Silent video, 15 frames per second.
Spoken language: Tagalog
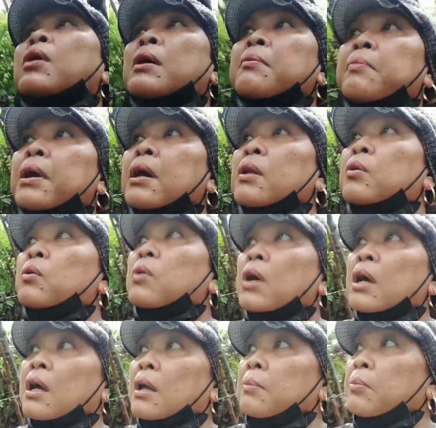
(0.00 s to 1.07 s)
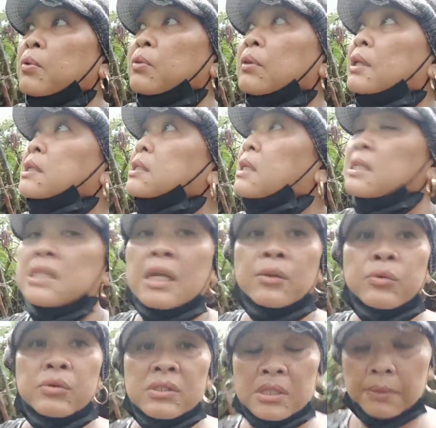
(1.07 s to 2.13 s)
kay Makaluka kay Buntis kasi
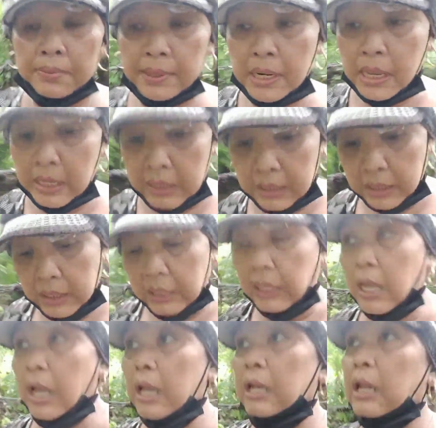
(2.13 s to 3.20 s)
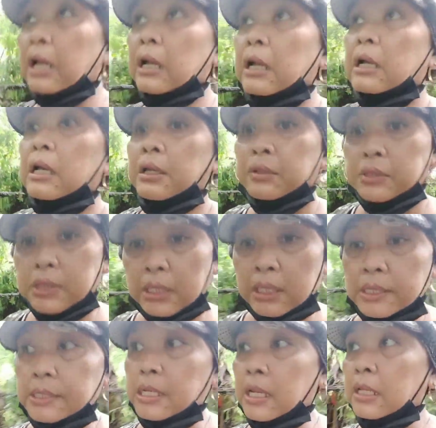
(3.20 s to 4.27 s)
anton si Balae na nag-aalaga ngayon sa
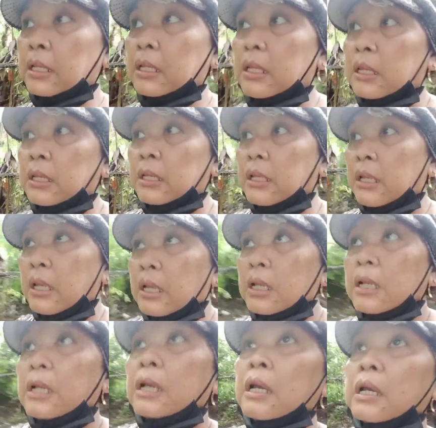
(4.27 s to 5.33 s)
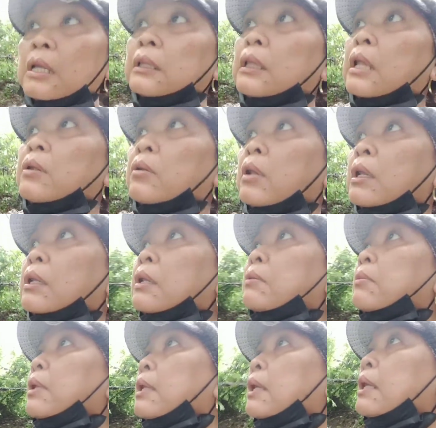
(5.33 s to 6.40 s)
kanya at ano lang
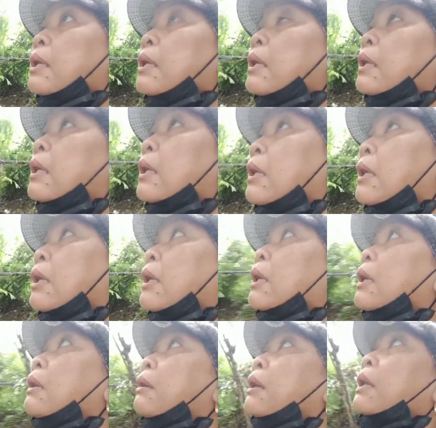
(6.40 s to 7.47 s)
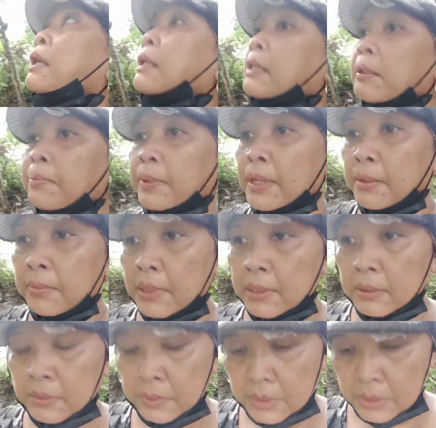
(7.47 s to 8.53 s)
naman eh hindi pa
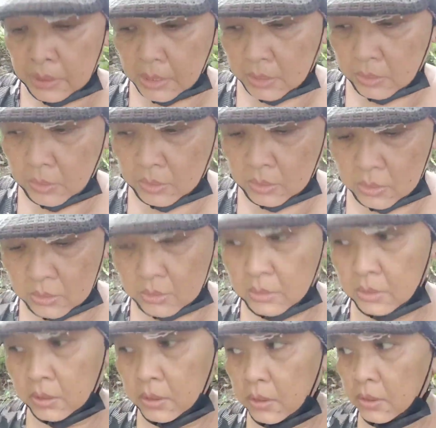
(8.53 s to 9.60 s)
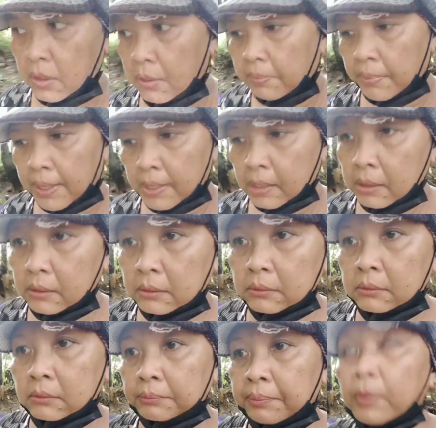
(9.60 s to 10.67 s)
naman ano
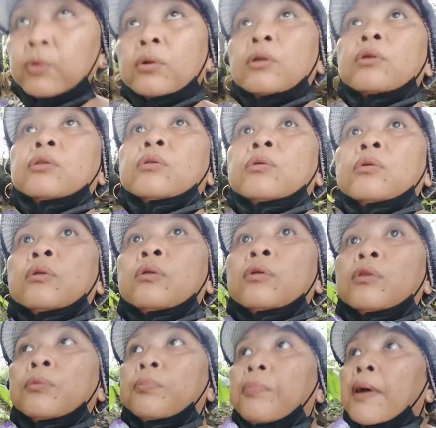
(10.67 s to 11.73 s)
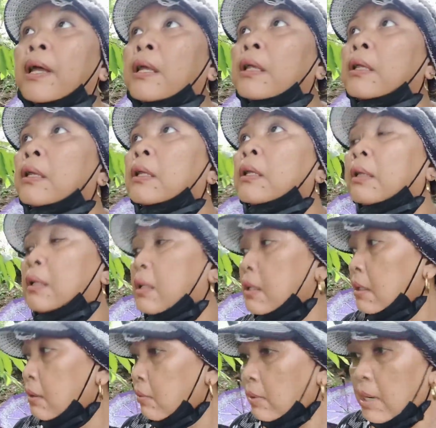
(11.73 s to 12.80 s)
parang paudlot-udlot pa.
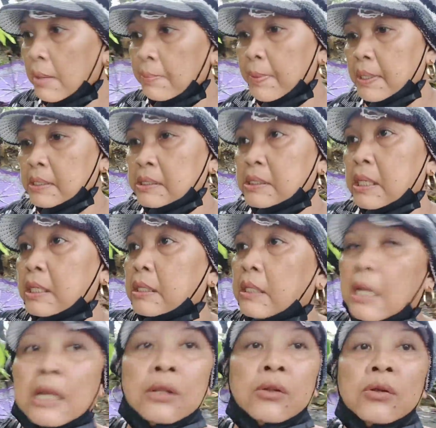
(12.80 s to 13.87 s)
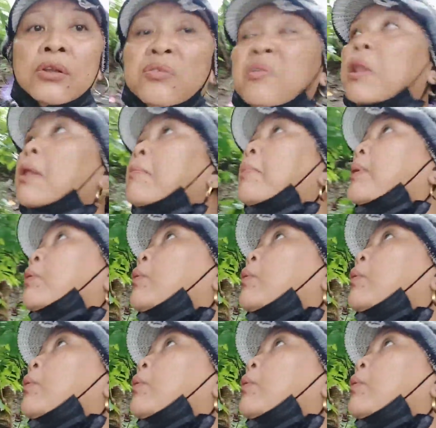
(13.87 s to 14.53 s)
Wala pang sign na ano, yung wala pang